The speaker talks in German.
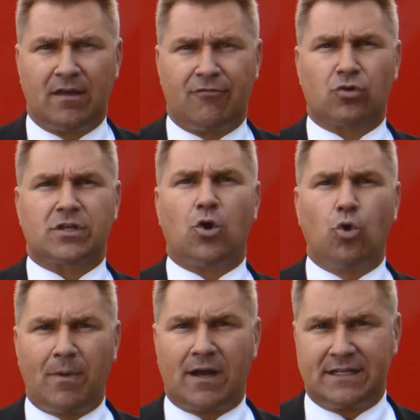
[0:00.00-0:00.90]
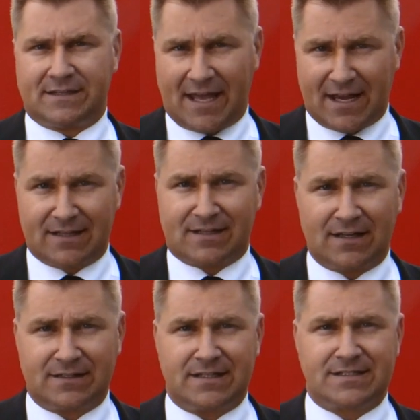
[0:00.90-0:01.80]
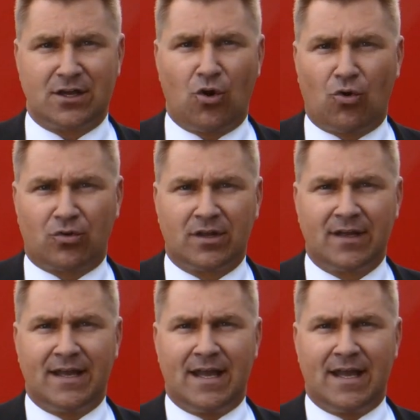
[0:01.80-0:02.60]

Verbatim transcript: von der humanitären Tradition